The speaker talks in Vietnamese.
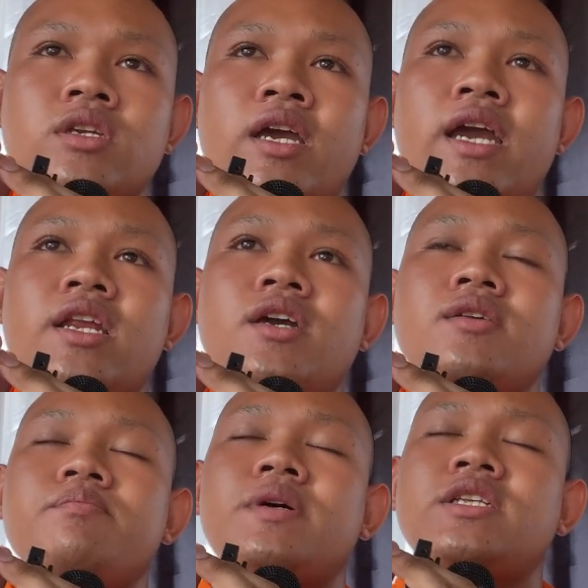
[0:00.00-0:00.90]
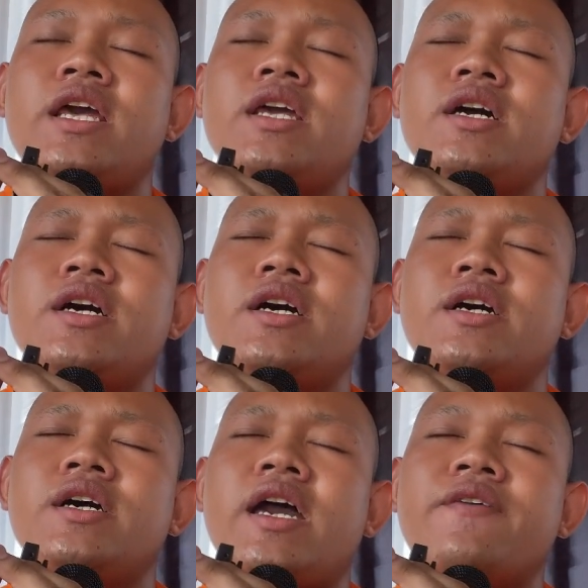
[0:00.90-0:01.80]
hai năng bật tê
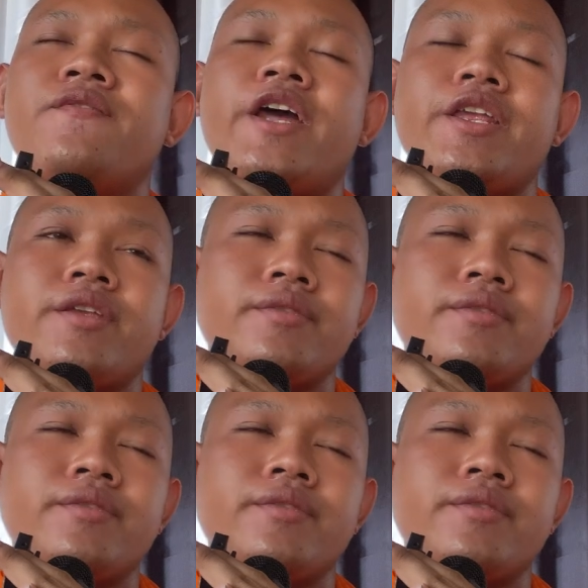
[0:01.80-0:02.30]
Afrik